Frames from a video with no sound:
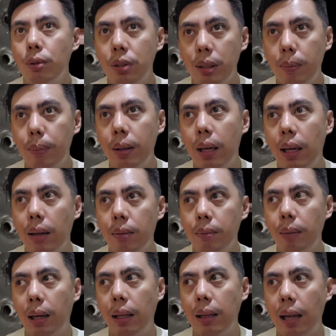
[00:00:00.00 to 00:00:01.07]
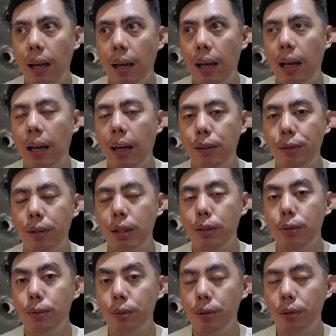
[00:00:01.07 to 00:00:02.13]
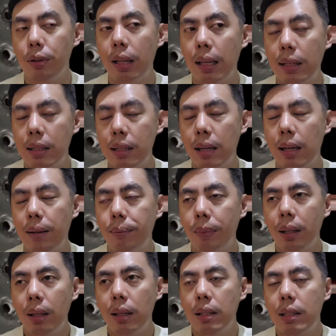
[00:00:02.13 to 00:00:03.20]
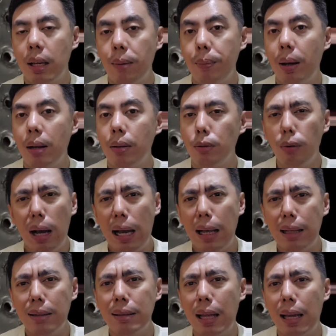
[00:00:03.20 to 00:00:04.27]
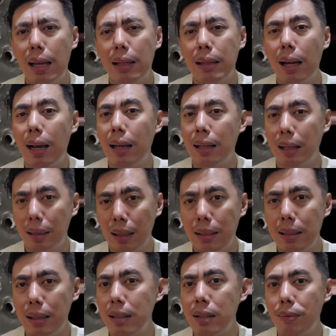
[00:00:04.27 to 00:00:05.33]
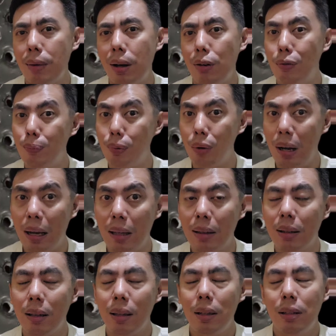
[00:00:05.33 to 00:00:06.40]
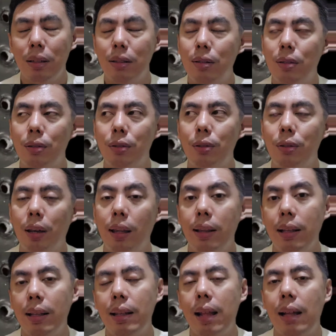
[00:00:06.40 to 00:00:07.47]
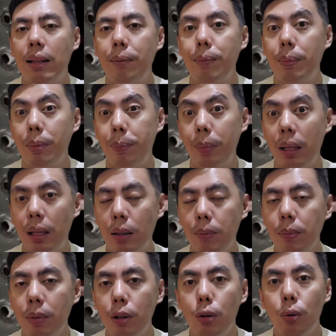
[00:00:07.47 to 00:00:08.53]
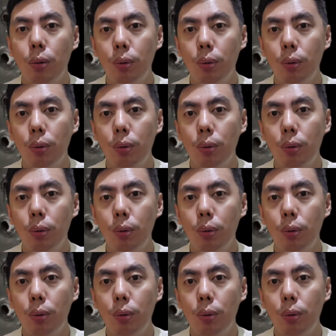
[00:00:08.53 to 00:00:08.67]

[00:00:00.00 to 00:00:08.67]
posibleng may naka ano nasulot din sa sa ibang lugar na nakarating din sa mga upuan. So, hindi rin natin mabablame